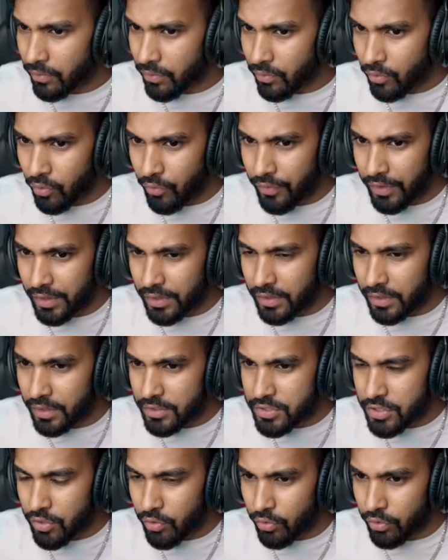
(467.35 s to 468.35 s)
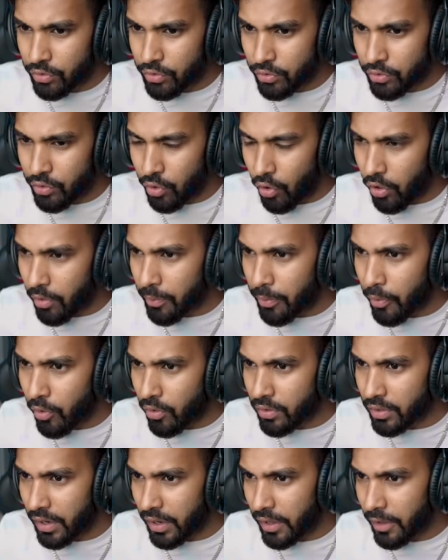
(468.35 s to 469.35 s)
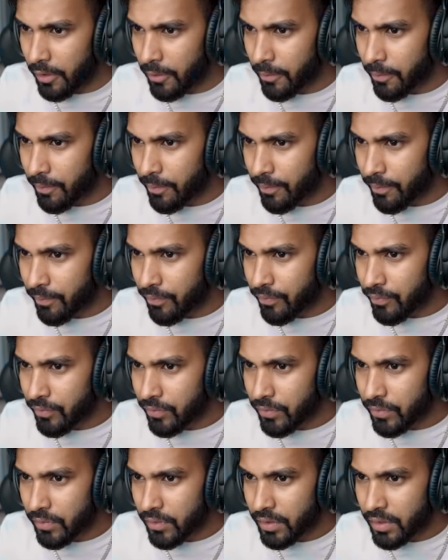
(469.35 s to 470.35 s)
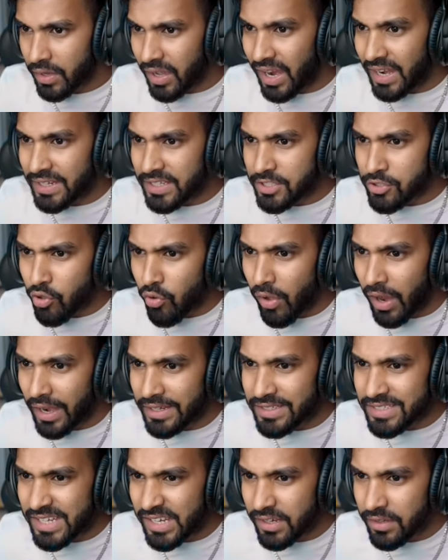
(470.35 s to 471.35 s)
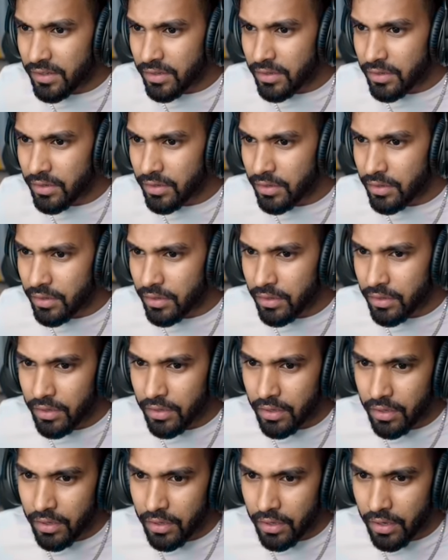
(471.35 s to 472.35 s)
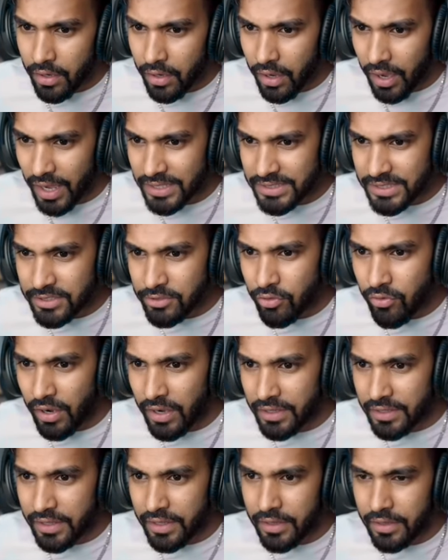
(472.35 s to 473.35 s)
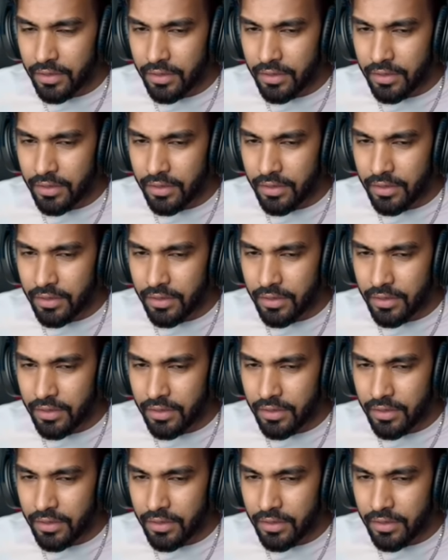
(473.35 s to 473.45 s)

ओ वेट नीचे कोई तो डॉग भोंक रहा है काट इसको काट जे खा जाए इसको काट के